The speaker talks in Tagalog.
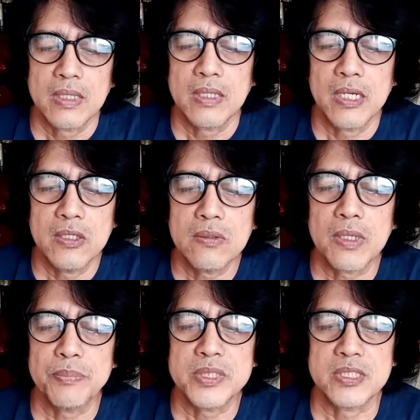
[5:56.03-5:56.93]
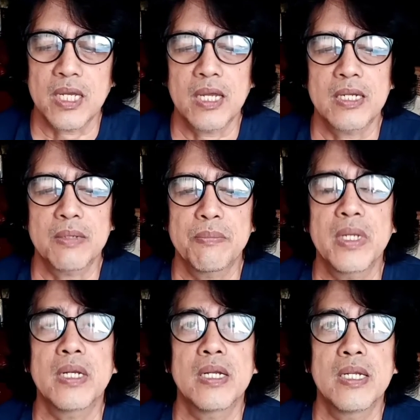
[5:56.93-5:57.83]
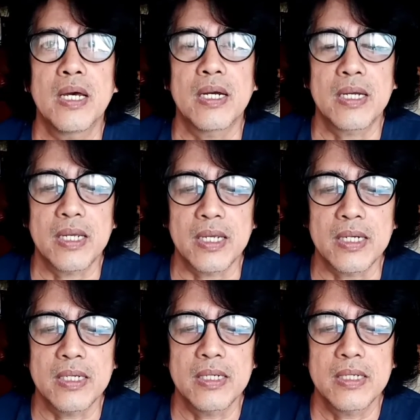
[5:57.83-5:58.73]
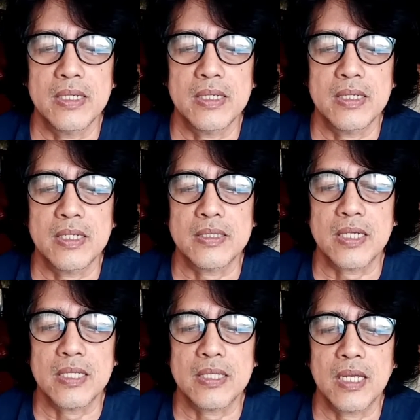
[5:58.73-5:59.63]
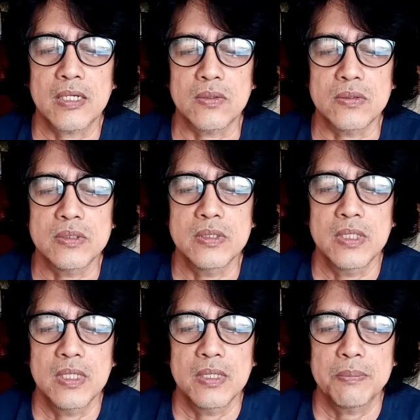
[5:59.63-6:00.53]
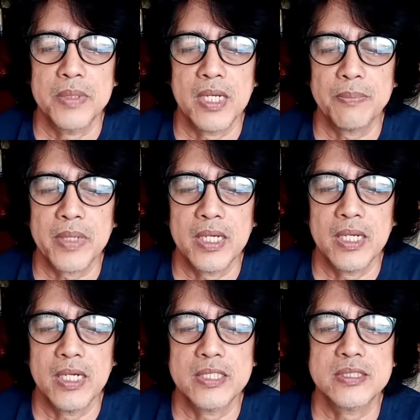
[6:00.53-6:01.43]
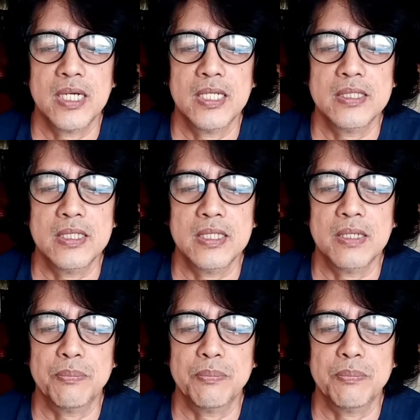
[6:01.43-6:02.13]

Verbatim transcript: Ngayong kapistahan ng banal na anghel na tagatanod, pinapaalala sa atin ang